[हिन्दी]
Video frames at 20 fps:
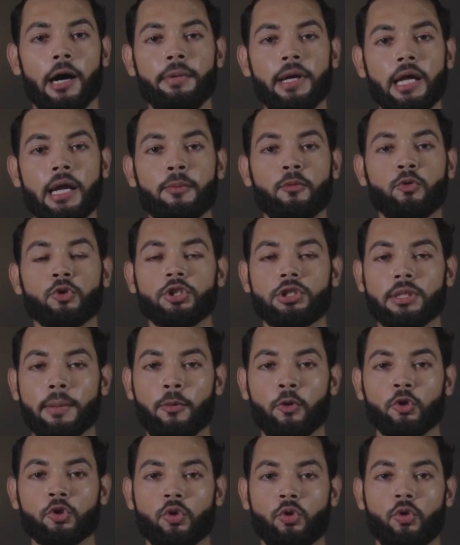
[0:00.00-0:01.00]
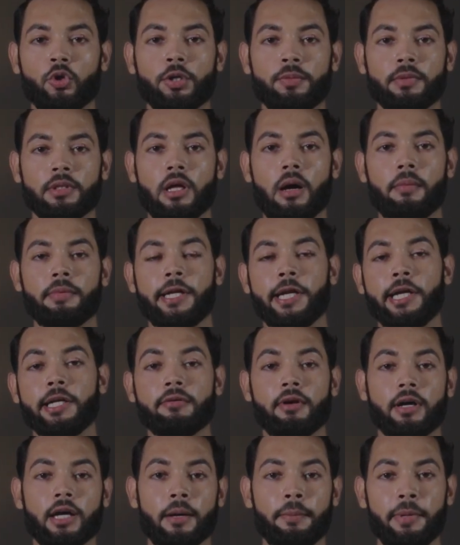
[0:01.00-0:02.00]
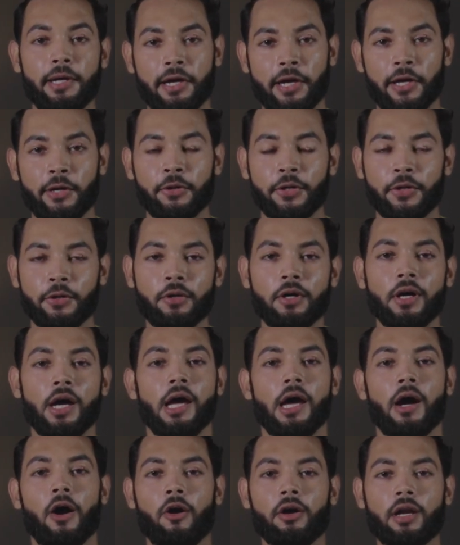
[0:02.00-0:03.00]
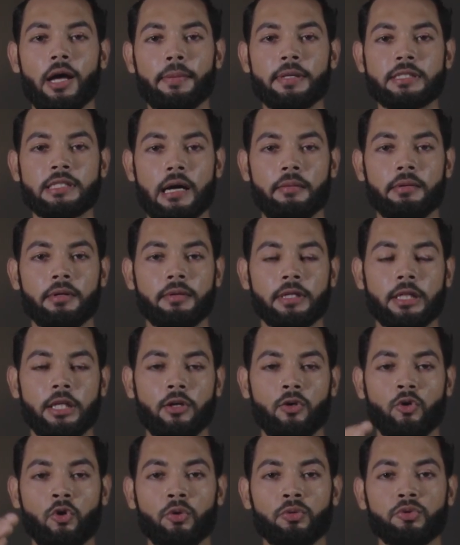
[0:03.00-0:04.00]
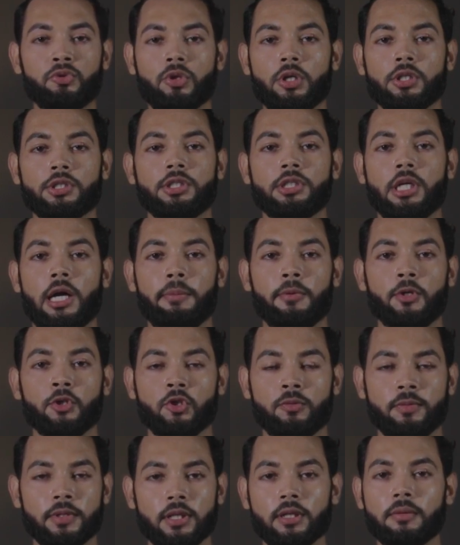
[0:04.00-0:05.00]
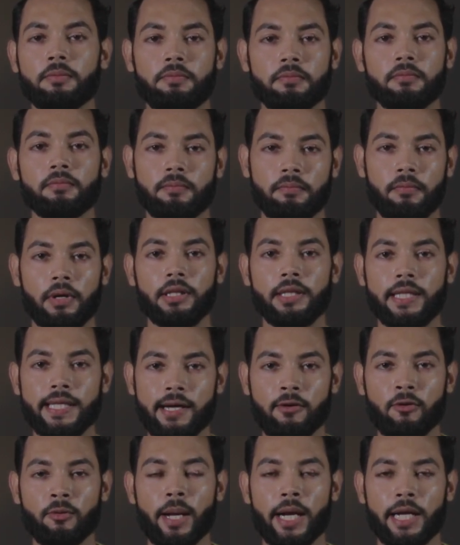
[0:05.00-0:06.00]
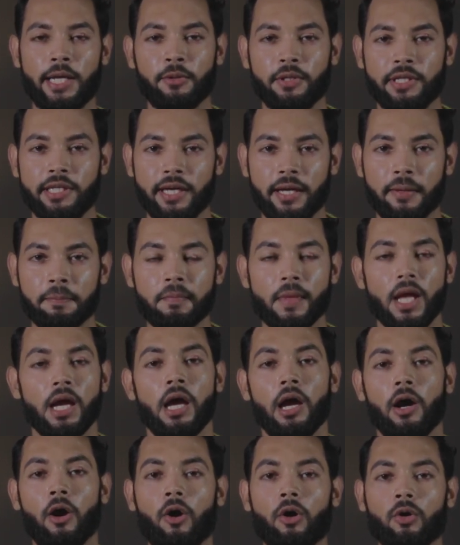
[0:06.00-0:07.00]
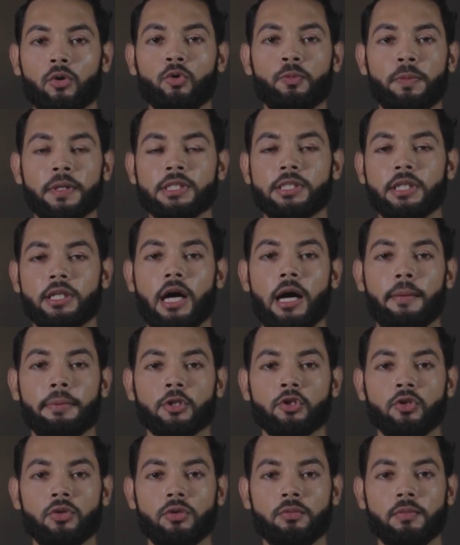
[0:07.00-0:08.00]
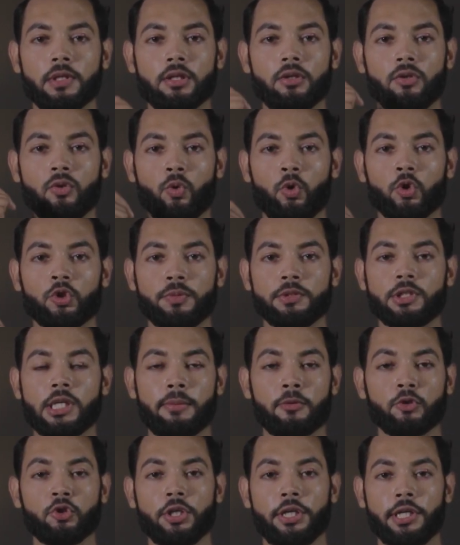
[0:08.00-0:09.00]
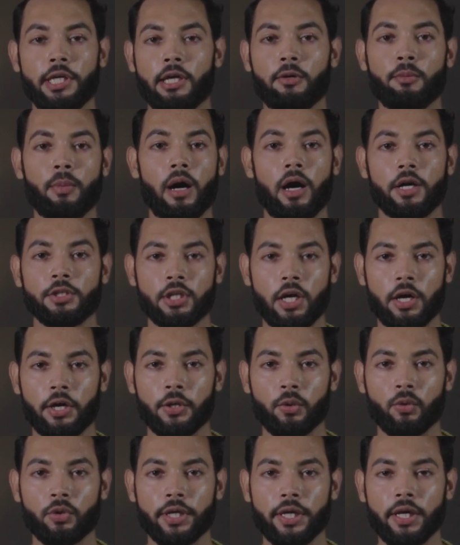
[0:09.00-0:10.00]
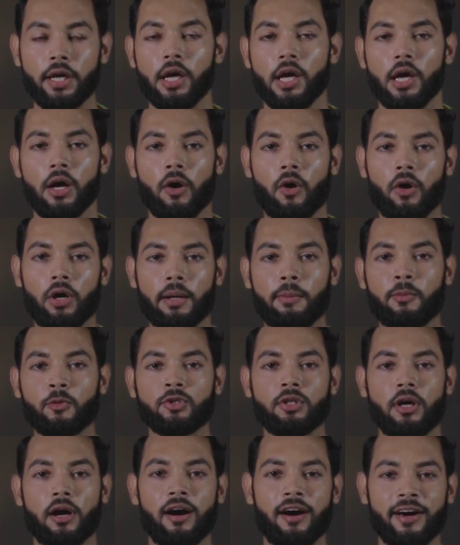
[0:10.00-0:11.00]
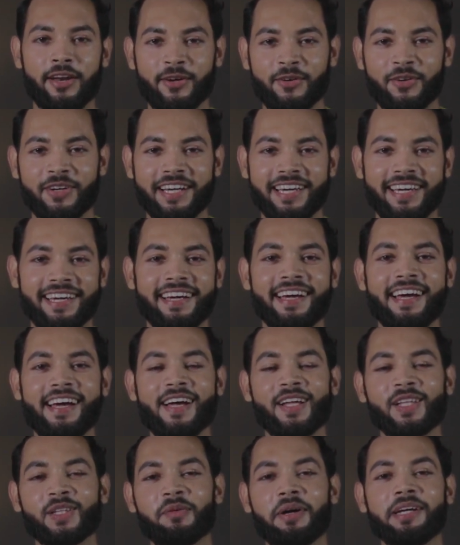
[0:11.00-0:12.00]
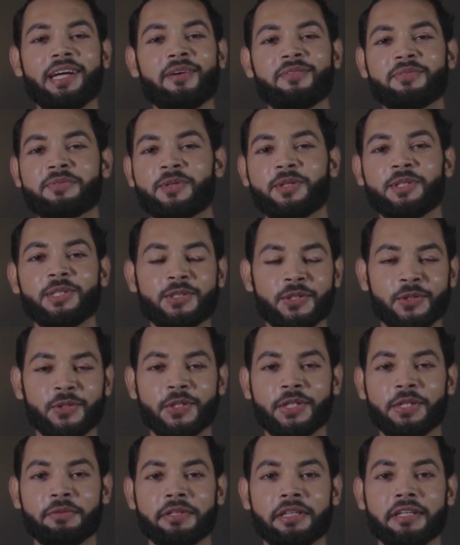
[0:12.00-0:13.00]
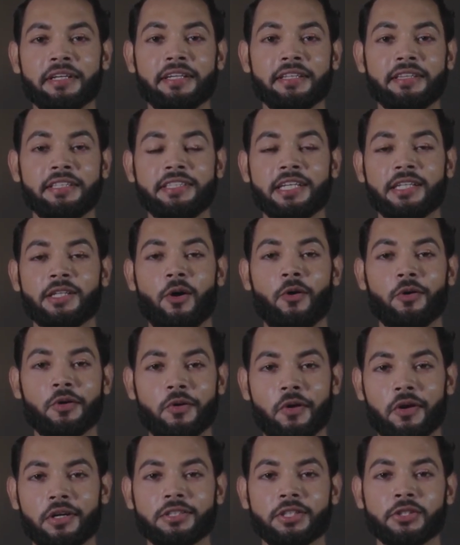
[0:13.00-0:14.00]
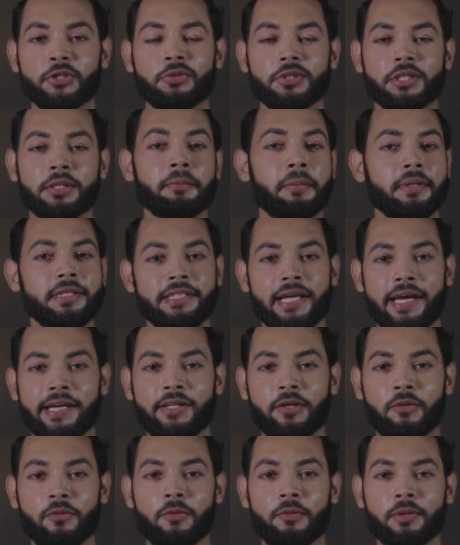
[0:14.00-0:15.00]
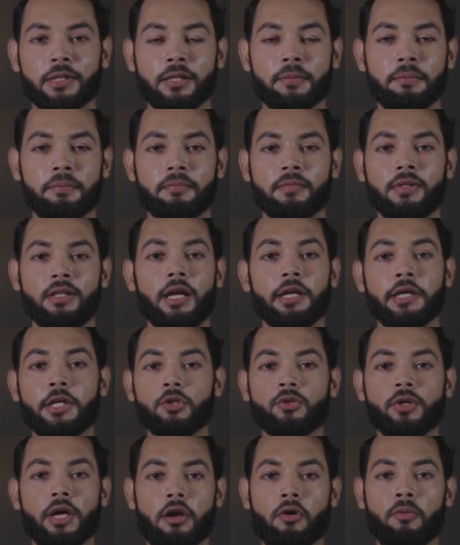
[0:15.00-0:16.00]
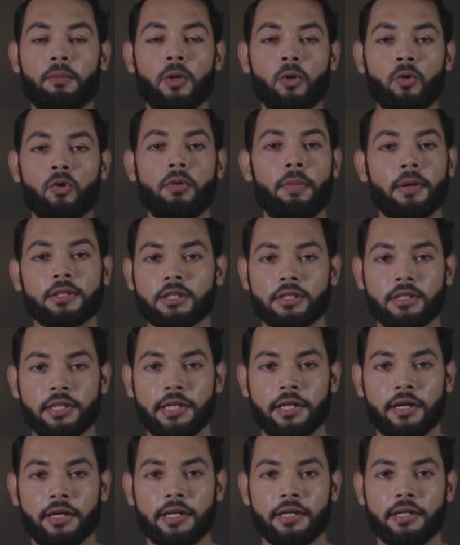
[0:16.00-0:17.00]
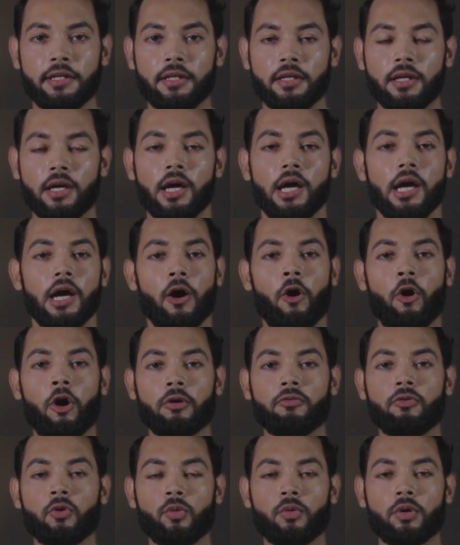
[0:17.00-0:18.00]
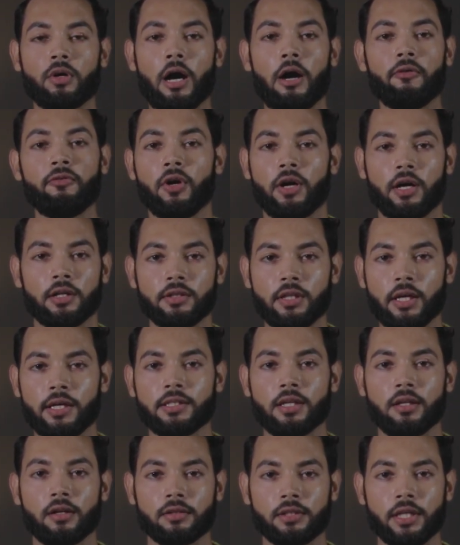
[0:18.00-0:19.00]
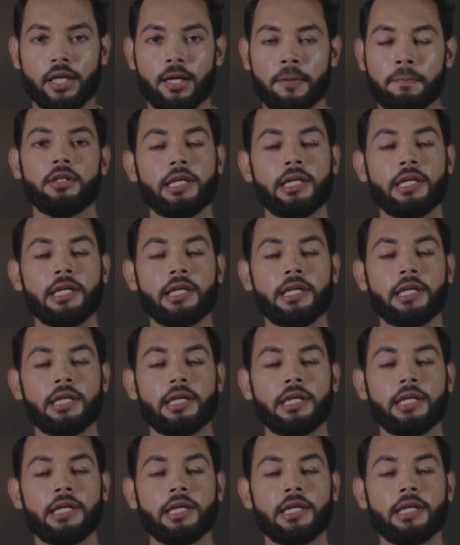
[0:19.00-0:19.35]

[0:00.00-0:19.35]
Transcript: अब यार आप खुद ही सपोज करो कि मतलब आप डेट वगैरह पे गए हुए हो और आपके सामने मतलब खूबसूरत सी आपकी जो मतलब बंदी है वो बैठी हुई है और ऊपर से ना आपकी जो मतलब नोज़ में से आपके जो हेयर है बाहर झाँक रहे होंगे और आप कुछ खा रहे होंगे तो भाई आप खुद ही सोचो कि मतलब कितनी ज़्यादा ऑकवर्ड सिचुएशन बन जाएगी और वो मतलब लड़की जो है ना वो बिल्कुल ही पसंद नहीं करेगी और वो काफ़ी गंदा ऐसा लगता है